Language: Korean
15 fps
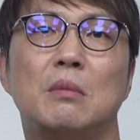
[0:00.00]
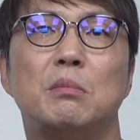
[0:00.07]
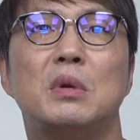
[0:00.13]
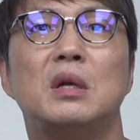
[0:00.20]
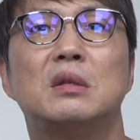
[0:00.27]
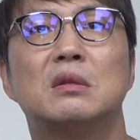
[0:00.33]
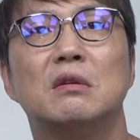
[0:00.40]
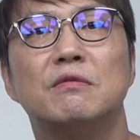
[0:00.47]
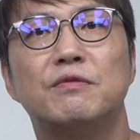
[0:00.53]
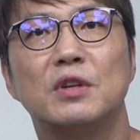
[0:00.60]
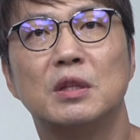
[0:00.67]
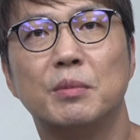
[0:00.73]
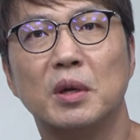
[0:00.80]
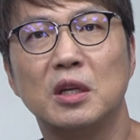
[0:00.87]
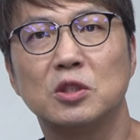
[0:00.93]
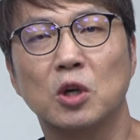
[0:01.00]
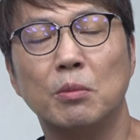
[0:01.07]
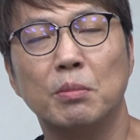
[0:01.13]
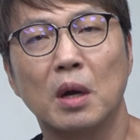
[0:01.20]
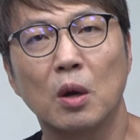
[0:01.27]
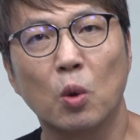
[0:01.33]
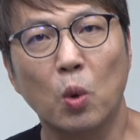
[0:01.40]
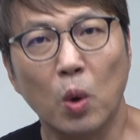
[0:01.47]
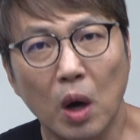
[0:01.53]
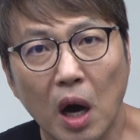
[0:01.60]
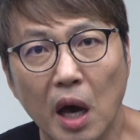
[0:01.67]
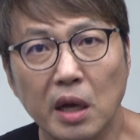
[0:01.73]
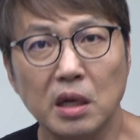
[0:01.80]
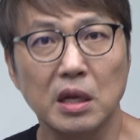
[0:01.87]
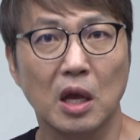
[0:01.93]
밀턴 프리드먼이 정말
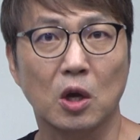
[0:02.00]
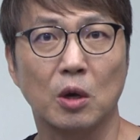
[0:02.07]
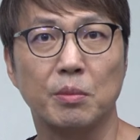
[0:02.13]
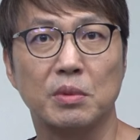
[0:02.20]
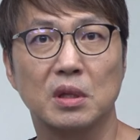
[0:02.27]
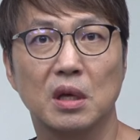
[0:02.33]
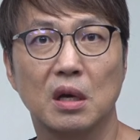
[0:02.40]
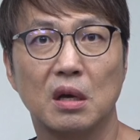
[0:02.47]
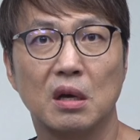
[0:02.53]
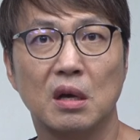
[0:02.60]
화를 낼 겁니다.